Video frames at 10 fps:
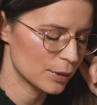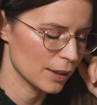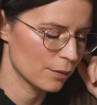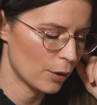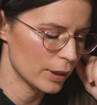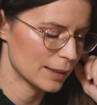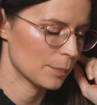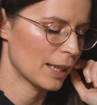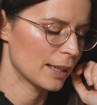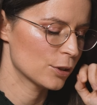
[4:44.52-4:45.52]
und ihre
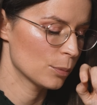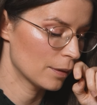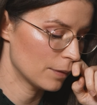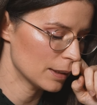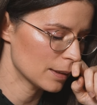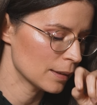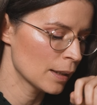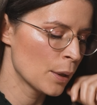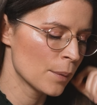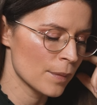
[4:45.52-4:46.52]
Folgsamkeit zu überwinden
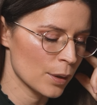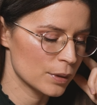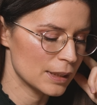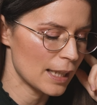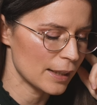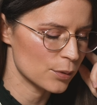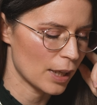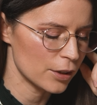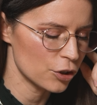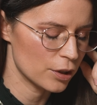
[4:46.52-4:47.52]
und sie dazu
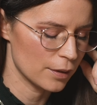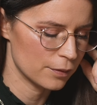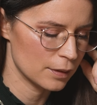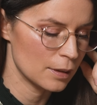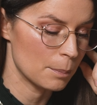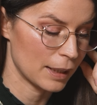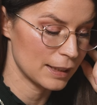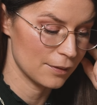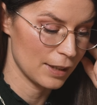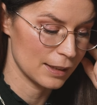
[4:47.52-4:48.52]
anstiften,
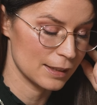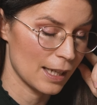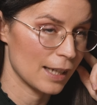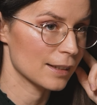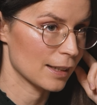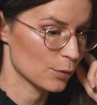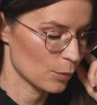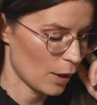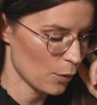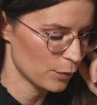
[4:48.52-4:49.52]
manche werden sagen,
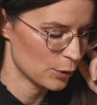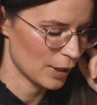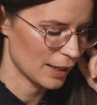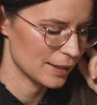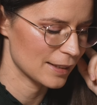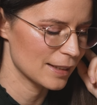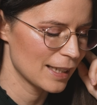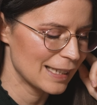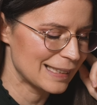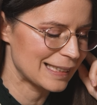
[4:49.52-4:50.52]
dazu aufzuhetzen,
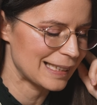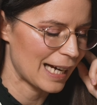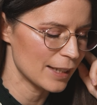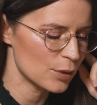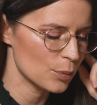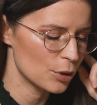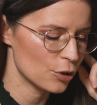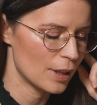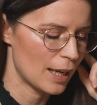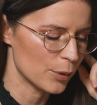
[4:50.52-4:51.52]
sich
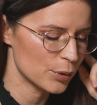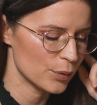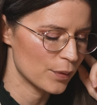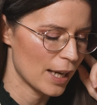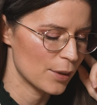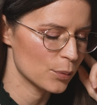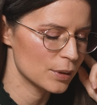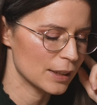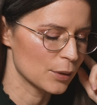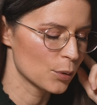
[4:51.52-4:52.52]
einzumischen, laut zu werden
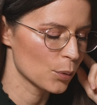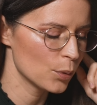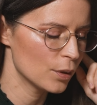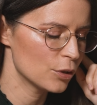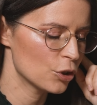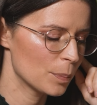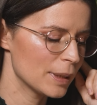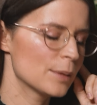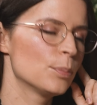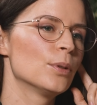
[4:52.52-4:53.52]
und den grünen
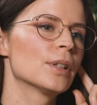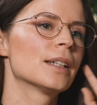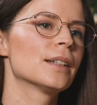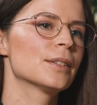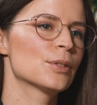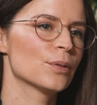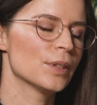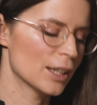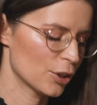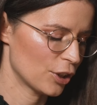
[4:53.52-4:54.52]
Spießbürgern zu
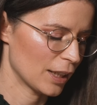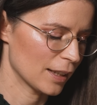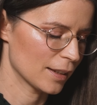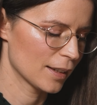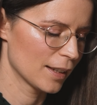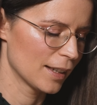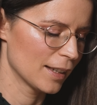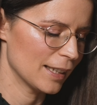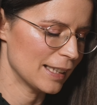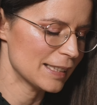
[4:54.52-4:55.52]
widerstehen.
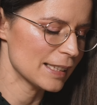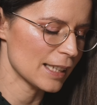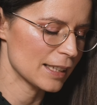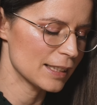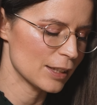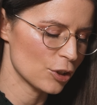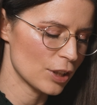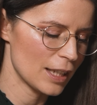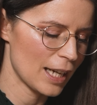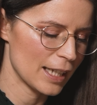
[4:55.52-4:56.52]
Ist es an dieser
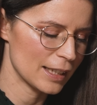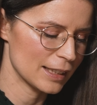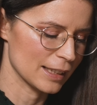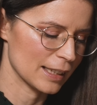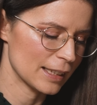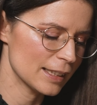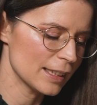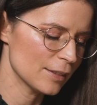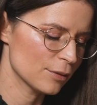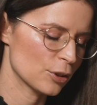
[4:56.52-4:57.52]
Stelle eigentlich
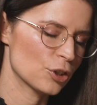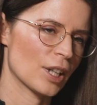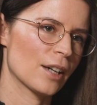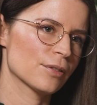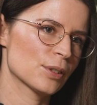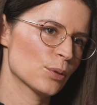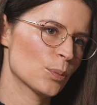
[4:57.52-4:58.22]
richtig, von Schafen zu